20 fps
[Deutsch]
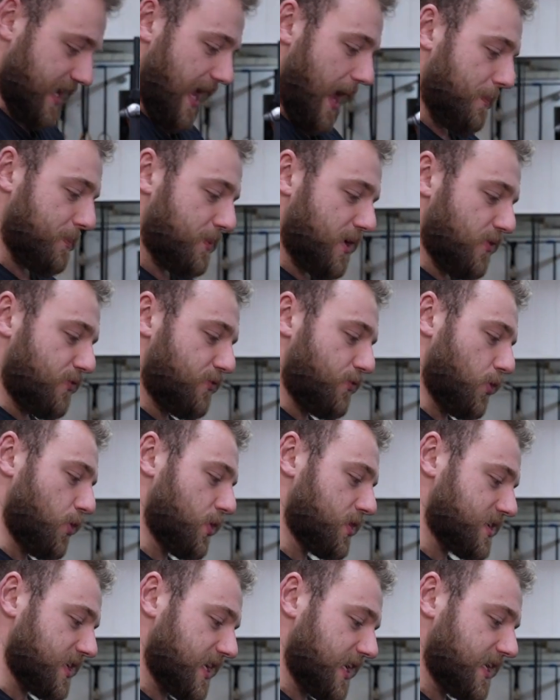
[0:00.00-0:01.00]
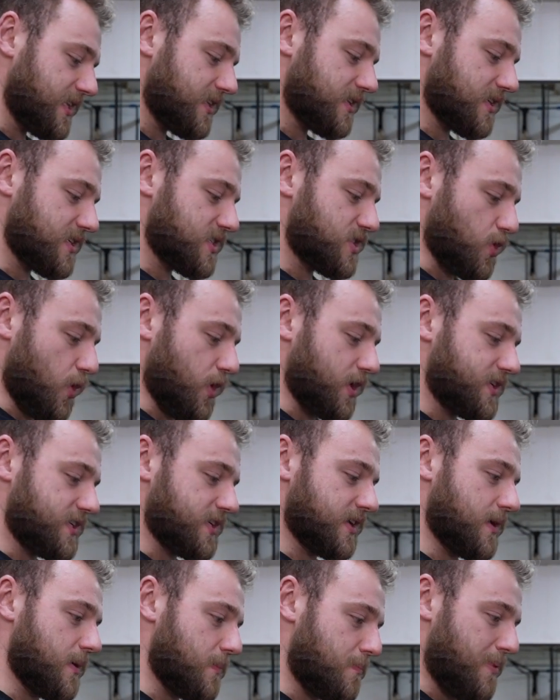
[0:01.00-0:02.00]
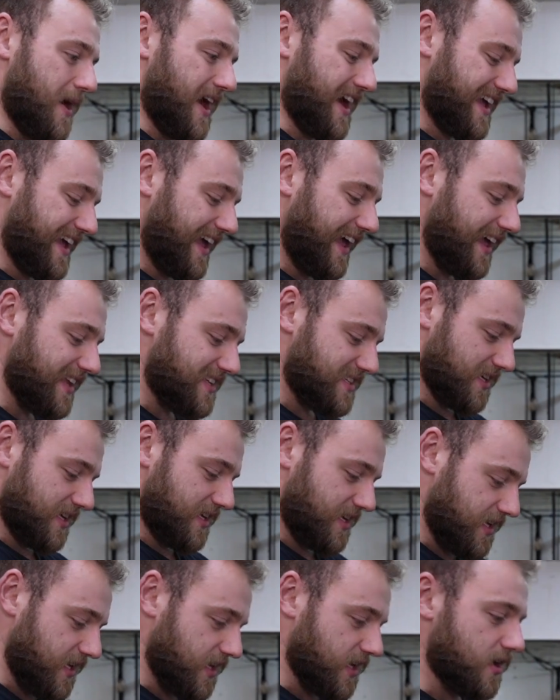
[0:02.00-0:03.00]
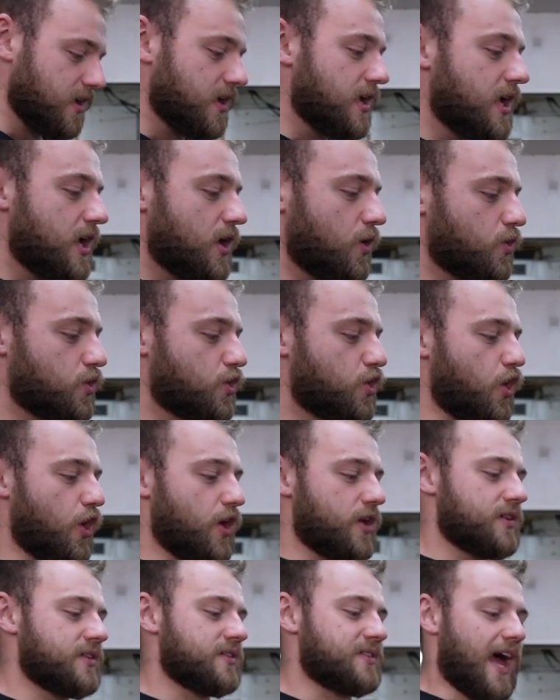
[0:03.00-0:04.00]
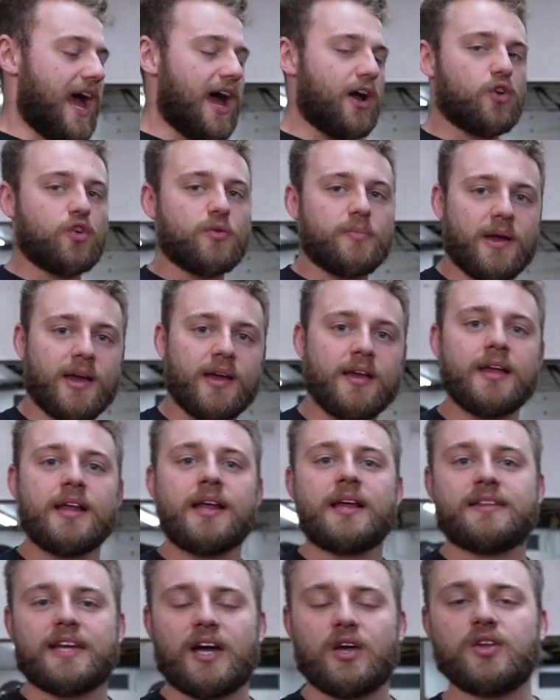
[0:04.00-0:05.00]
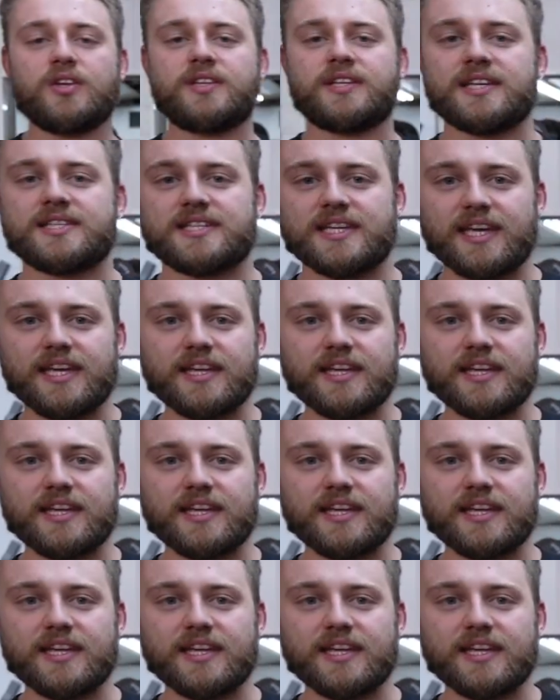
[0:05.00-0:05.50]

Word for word: abgefüllt in solche Pakete hier und können darüber Dadurch, dass